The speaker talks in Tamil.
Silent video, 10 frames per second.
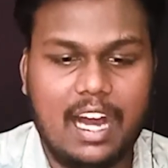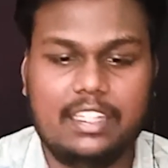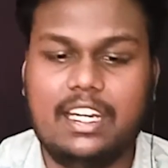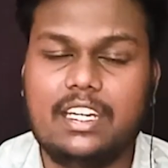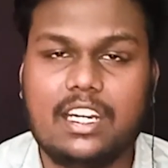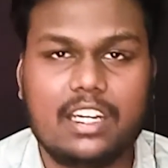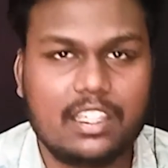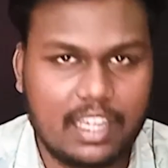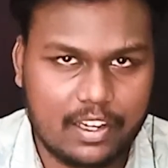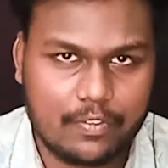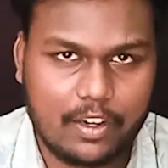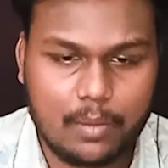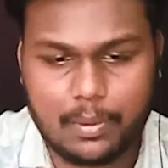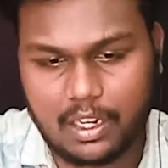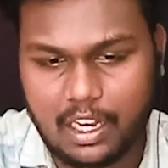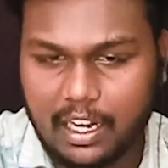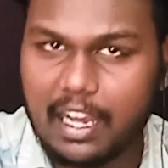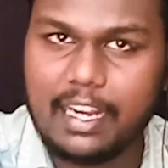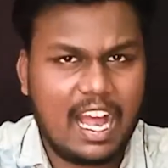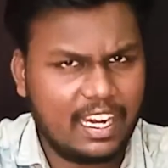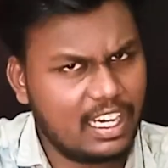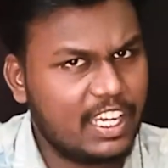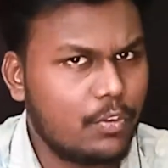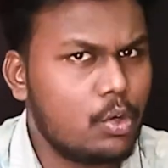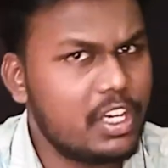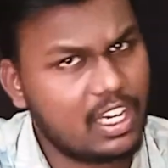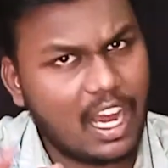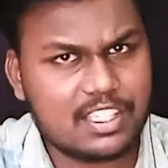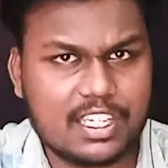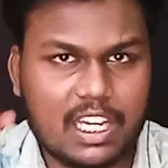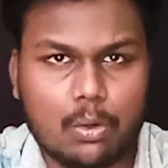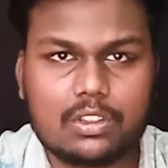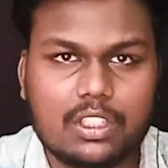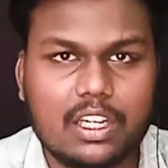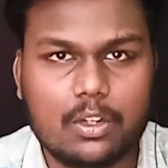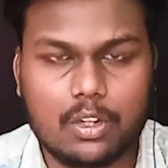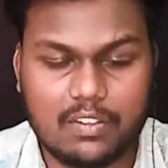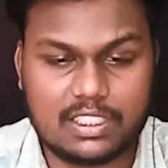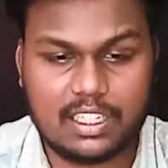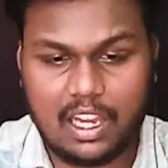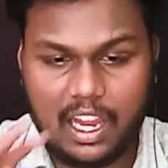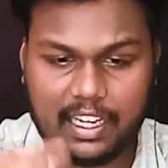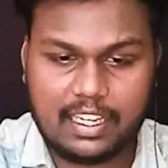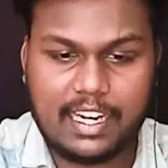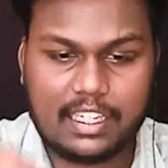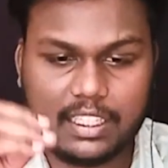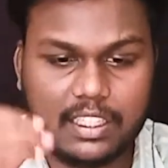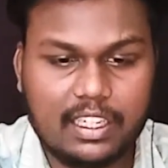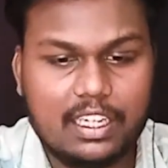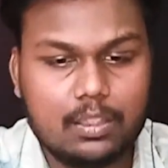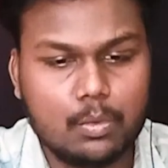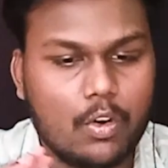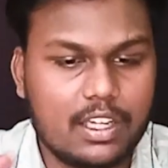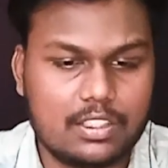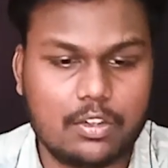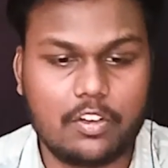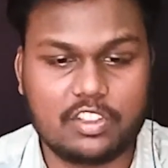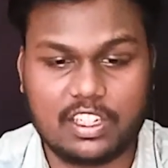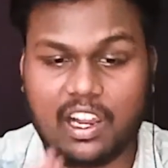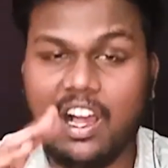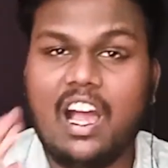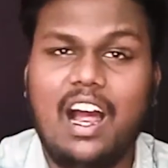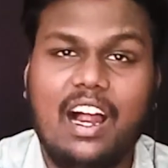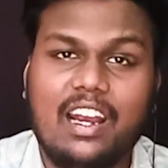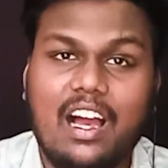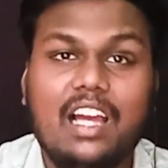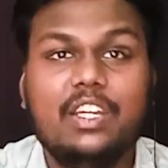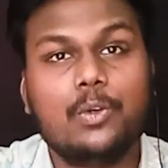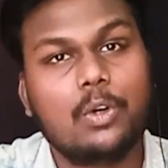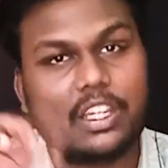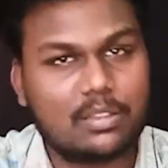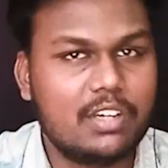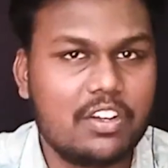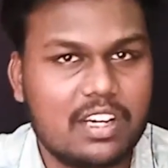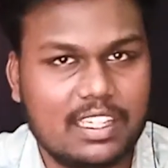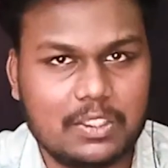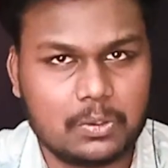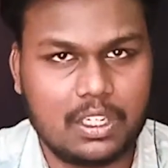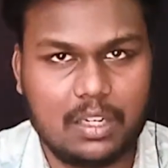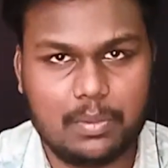அதே டெக்னிக் தான் இங்கே ஃபாலோ பண்ணுறாங்க அண்ட் நான் இவங்களுடைய லாஜிக்கே ஒத்துக்கிறேன்னு கூட வச்சுக்கலாம் நீங்கள் நைட்டு திடீர்னு இது மூவ் ஆச்சுன்னு கூட வச்சுக்கலாம் ஆனால் இவங்க ஒரு முன்னாடி ஒரு கதை சொன்னாங்க